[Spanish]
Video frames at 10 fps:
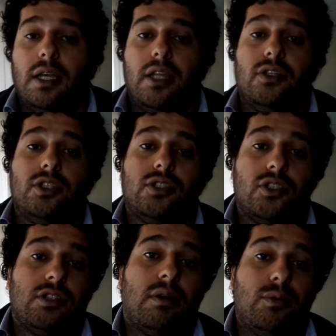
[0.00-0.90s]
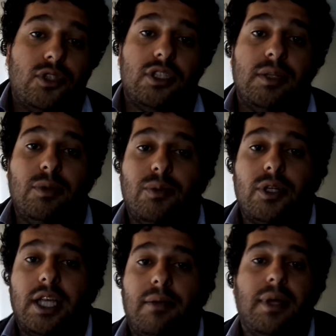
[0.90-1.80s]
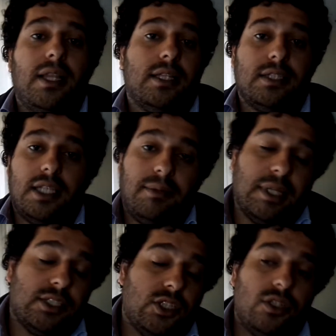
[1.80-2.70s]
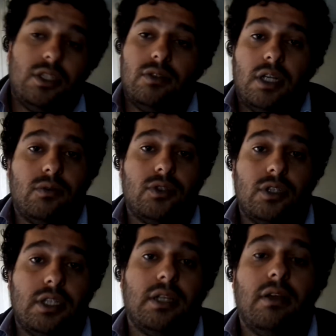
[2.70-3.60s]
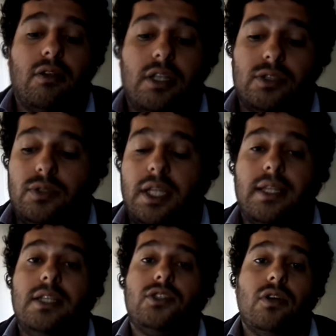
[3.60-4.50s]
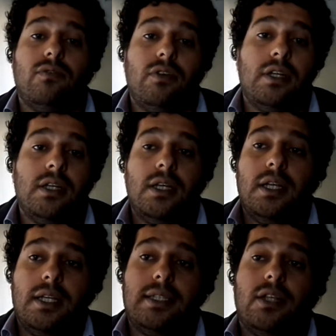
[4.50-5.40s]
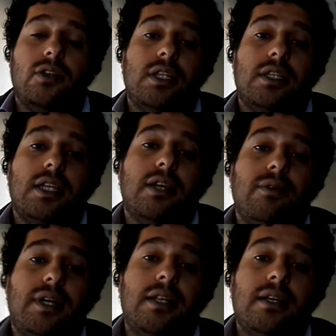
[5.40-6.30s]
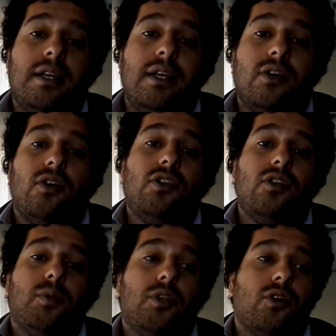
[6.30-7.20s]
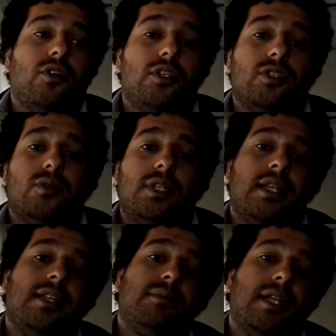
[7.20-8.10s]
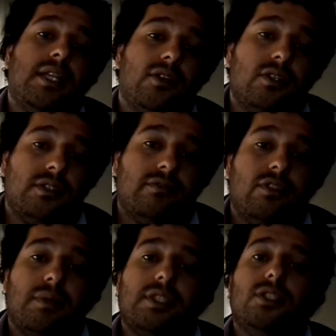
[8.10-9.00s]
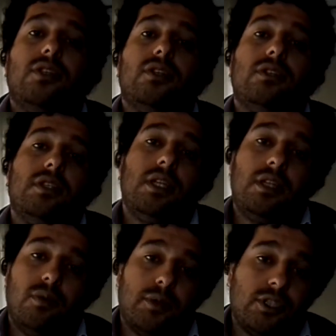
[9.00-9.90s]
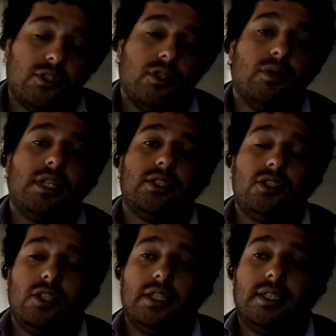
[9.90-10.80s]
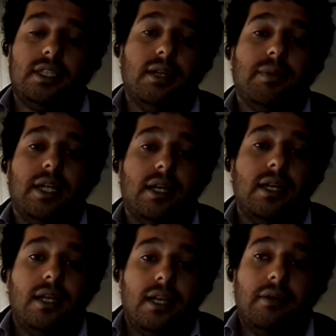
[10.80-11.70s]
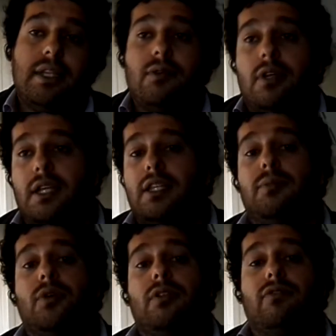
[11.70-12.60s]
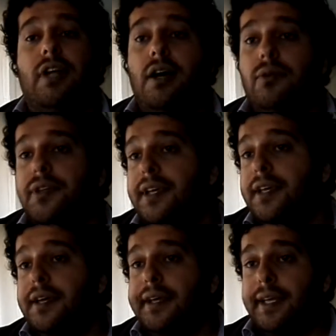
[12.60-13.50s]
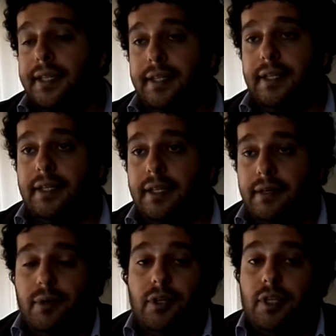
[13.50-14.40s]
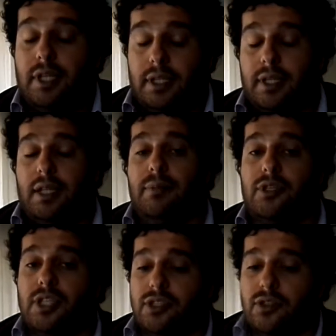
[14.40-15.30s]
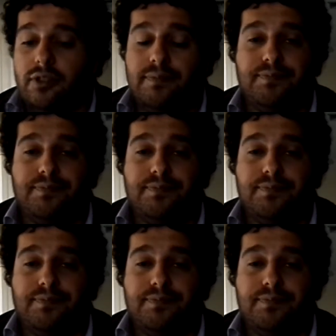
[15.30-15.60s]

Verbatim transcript: entonces eso lleva mucho tiempo porque además de las encriptaciones y todas las cuestiones que tienen que ver con la seguridad del software, está lo que tiene que ver con los protocolos de seguridad del manejo de esa información, de los procesos de votación, etcétera, para evitar cualquier tipo de fraude, este, bueno, el, proceso, ¿no?